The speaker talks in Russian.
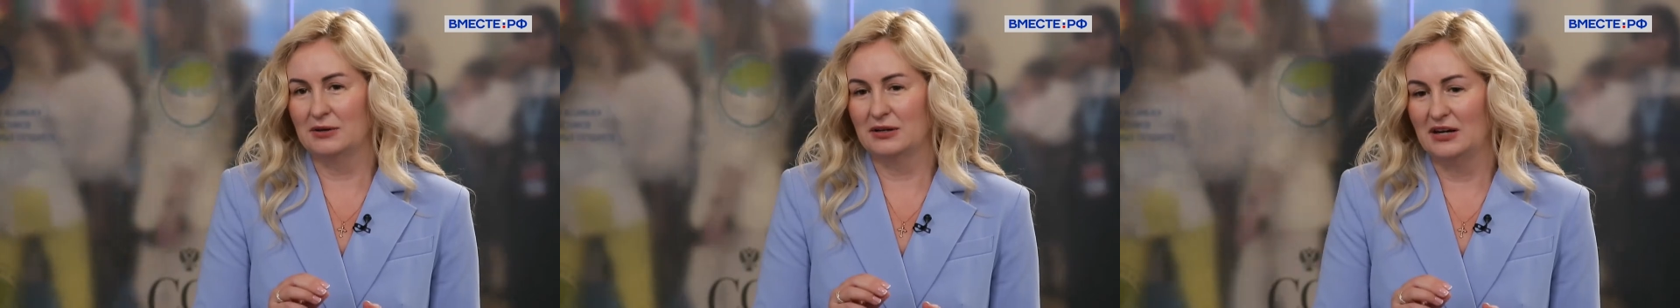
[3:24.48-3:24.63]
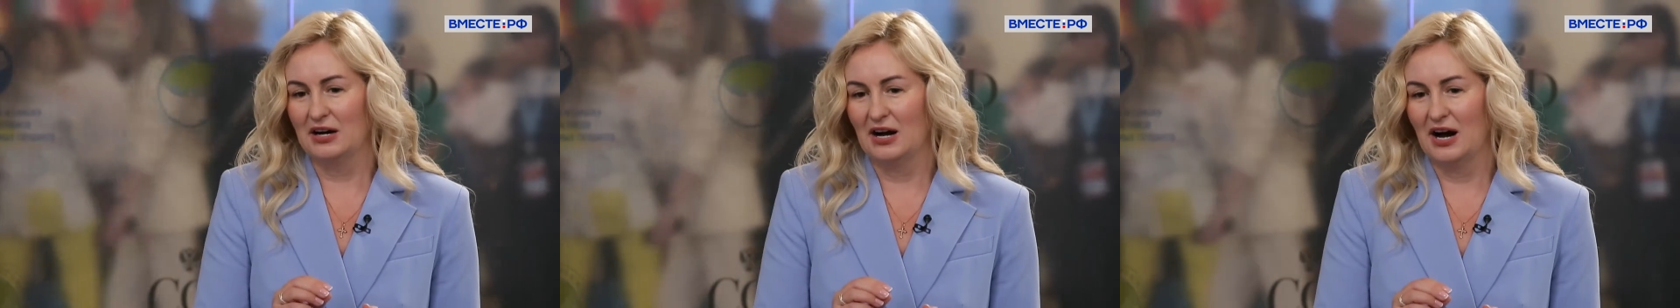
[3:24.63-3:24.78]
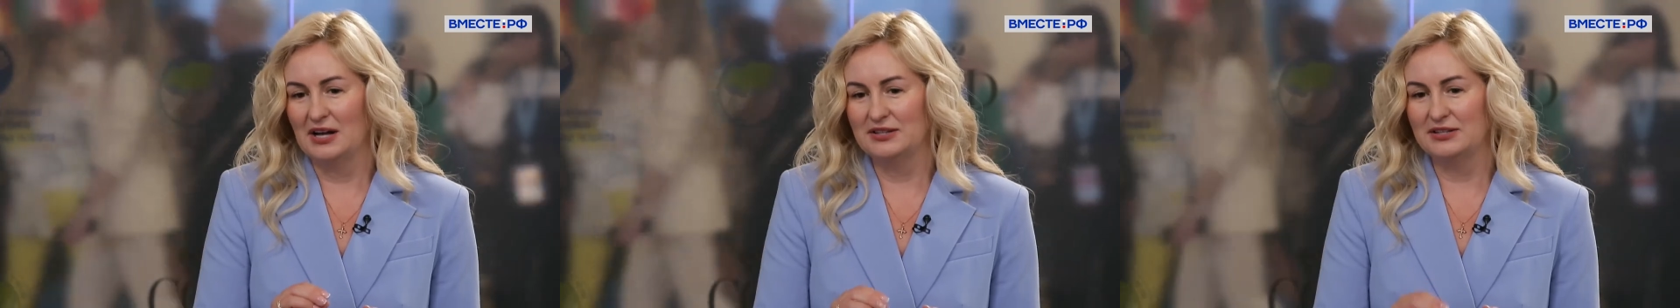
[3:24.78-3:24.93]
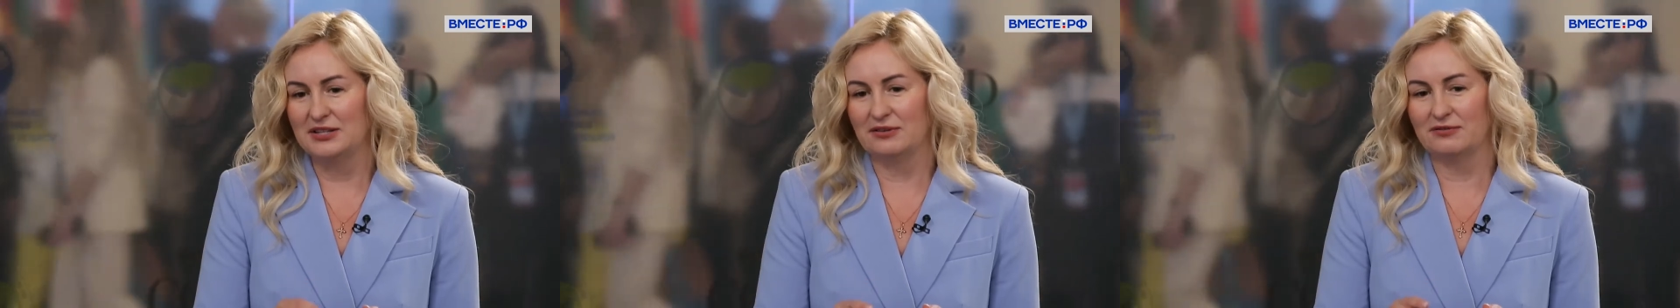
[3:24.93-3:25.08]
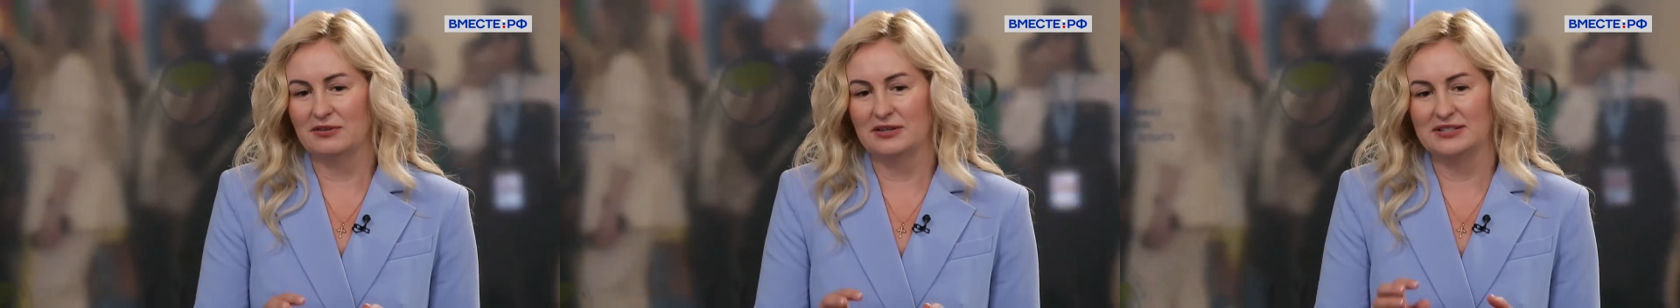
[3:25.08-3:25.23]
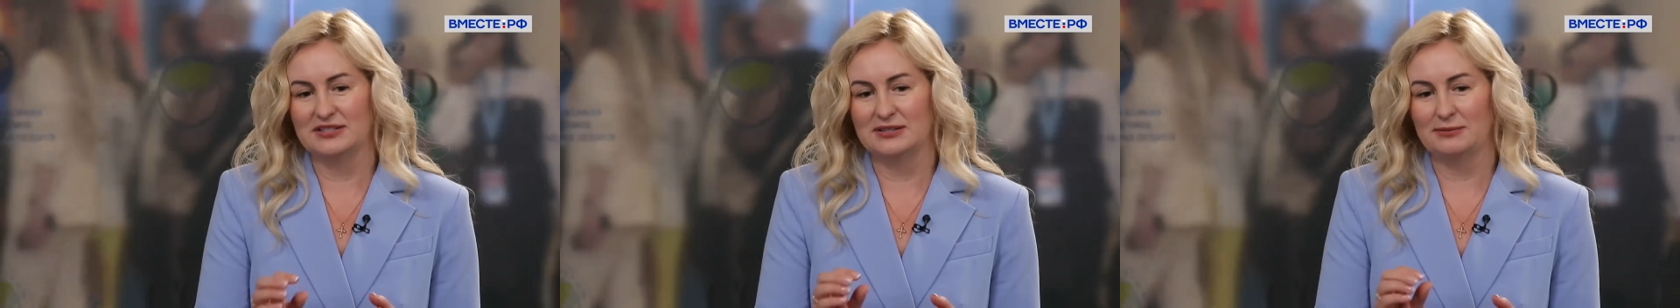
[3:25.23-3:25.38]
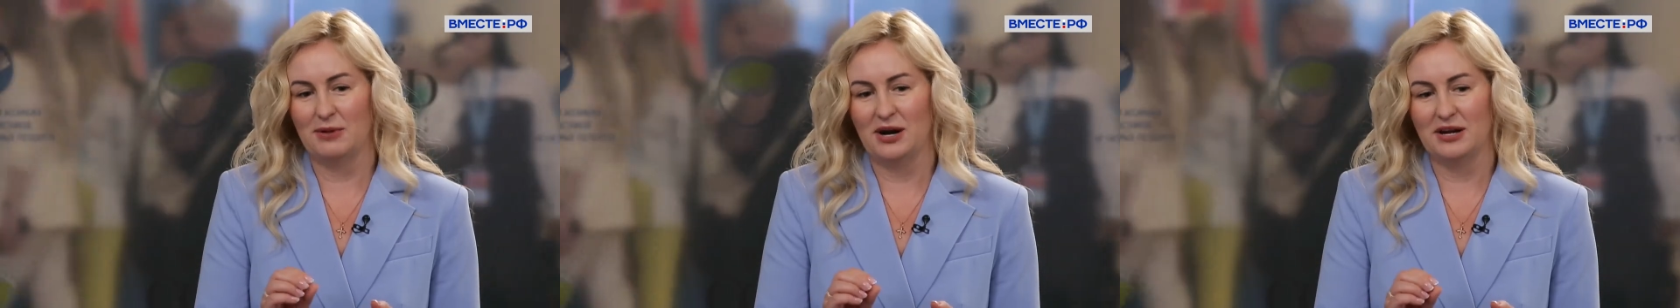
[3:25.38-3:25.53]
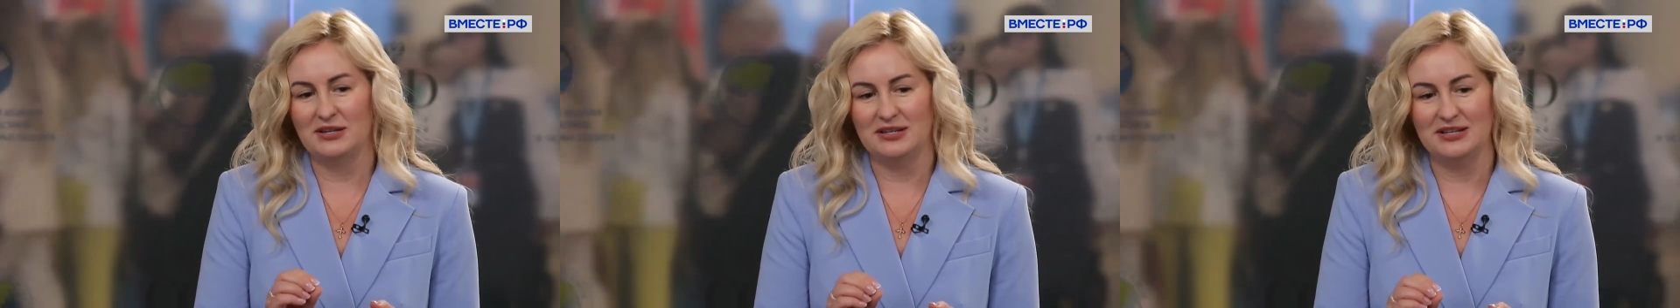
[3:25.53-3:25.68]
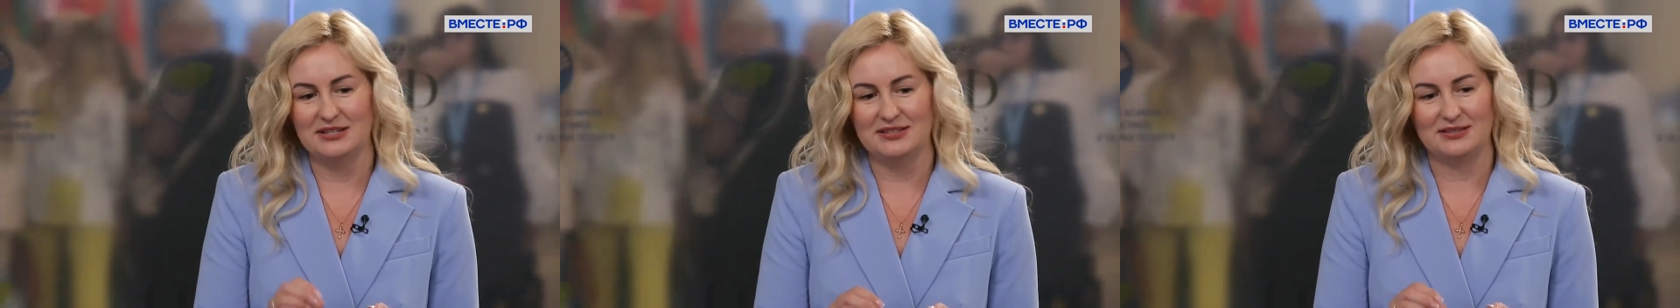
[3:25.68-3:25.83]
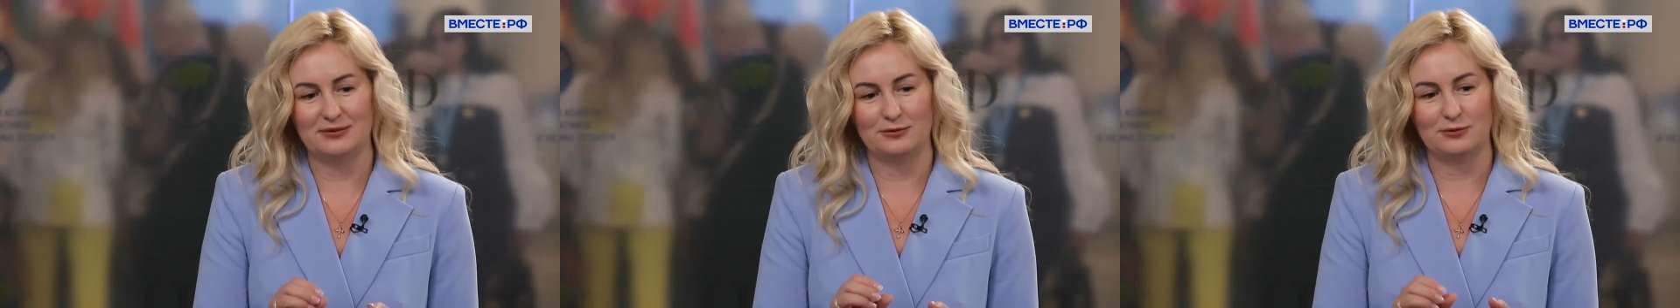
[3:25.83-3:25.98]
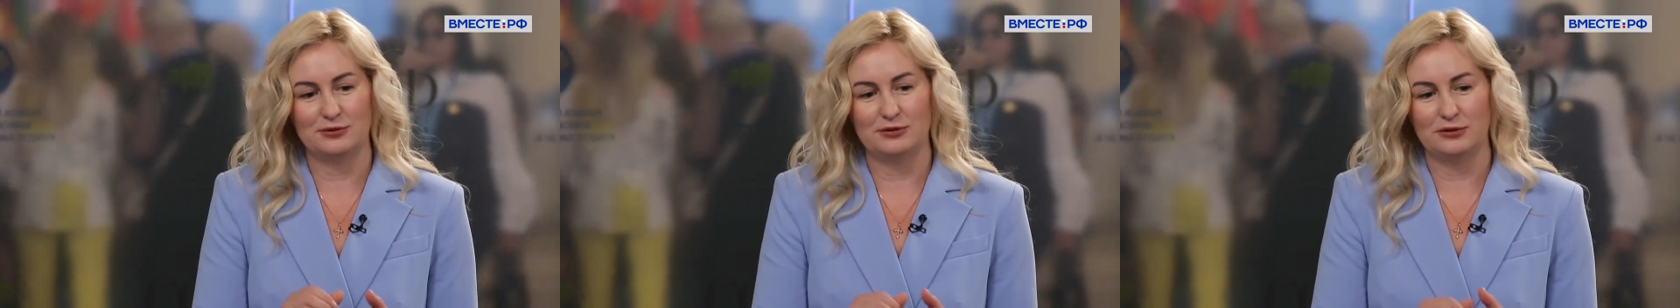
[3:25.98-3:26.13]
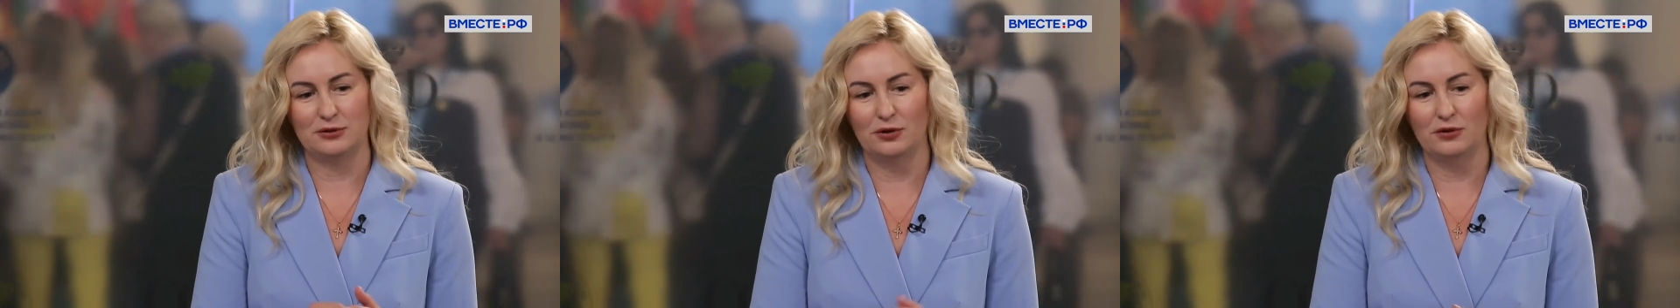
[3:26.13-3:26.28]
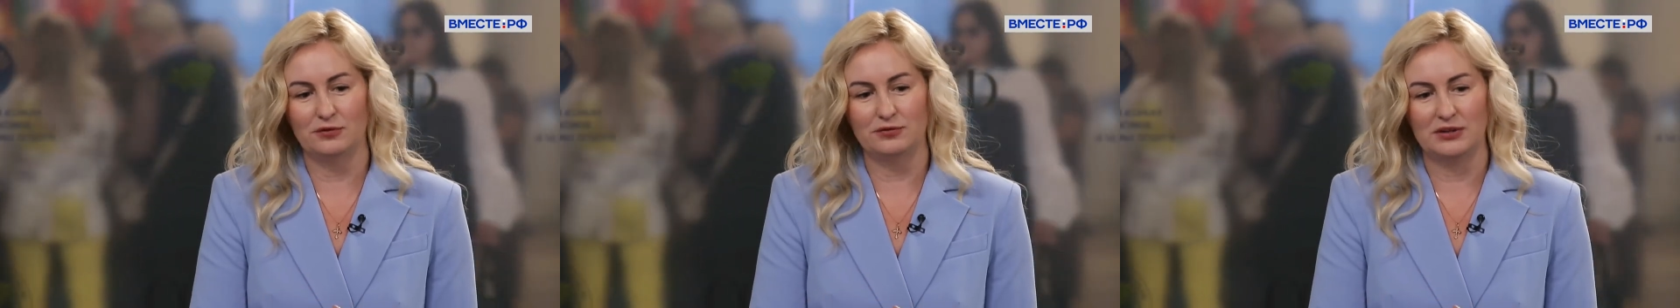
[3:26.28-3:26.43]
кадрово заманить
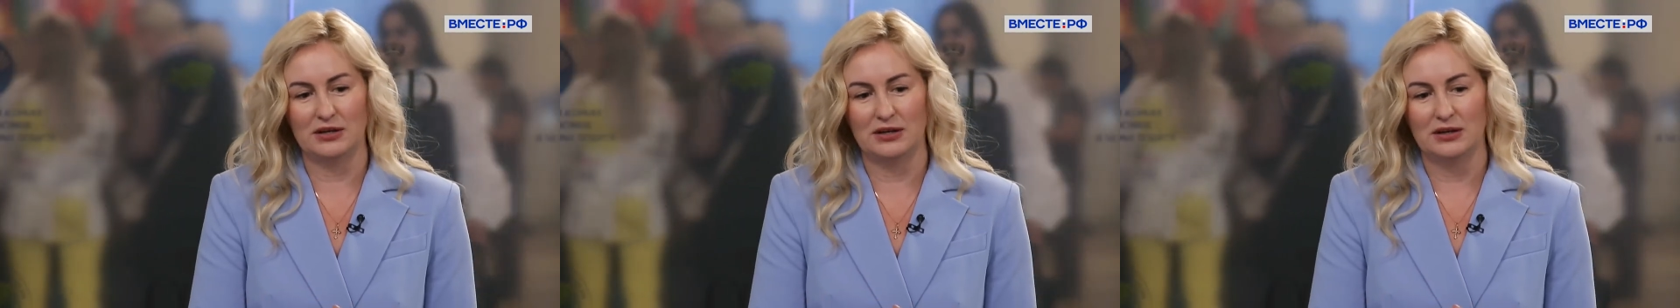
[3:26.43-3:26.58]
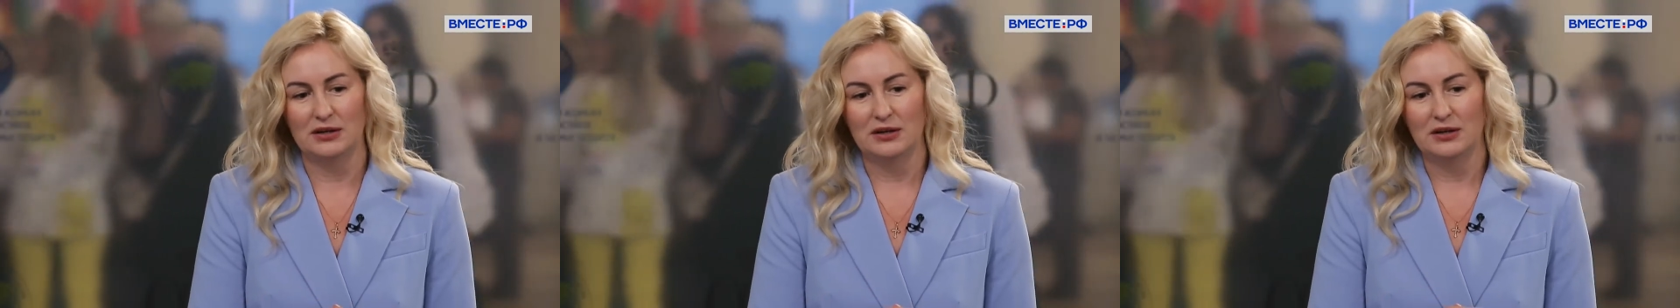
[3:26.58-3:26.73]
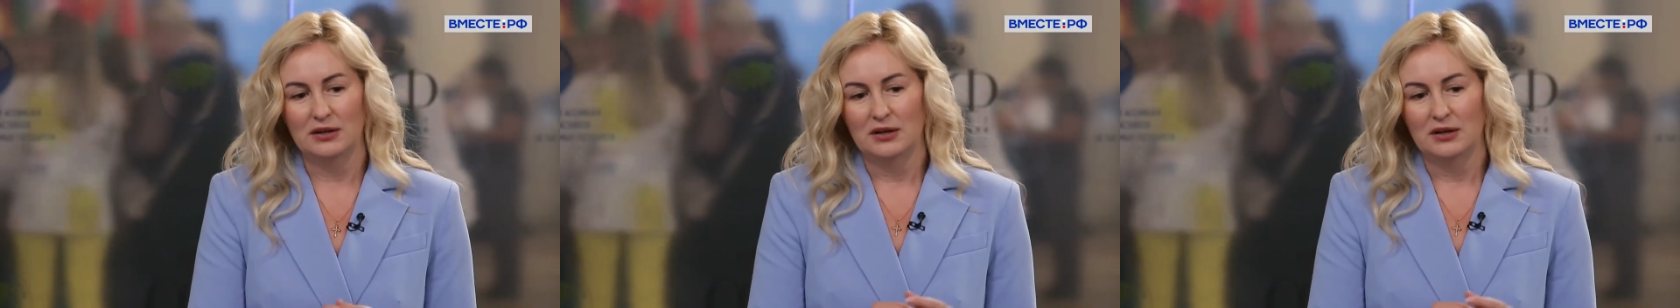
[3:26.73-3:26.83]
условно,